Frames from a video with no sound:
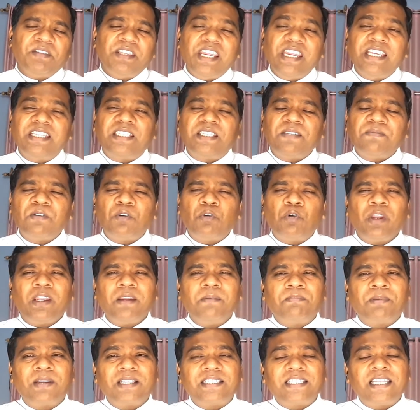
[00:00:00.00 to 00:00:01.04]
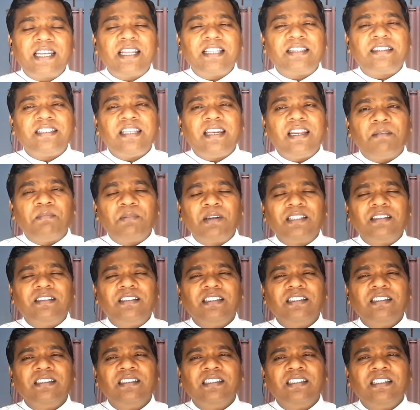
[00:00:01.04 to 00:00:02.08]
இயேசுவினுடைய பிரசன்னத்தில்
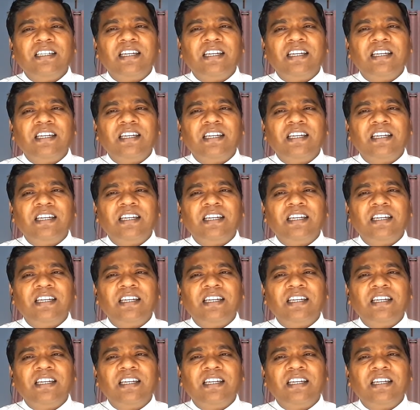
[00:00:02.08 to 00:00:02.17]
அமர்ந்து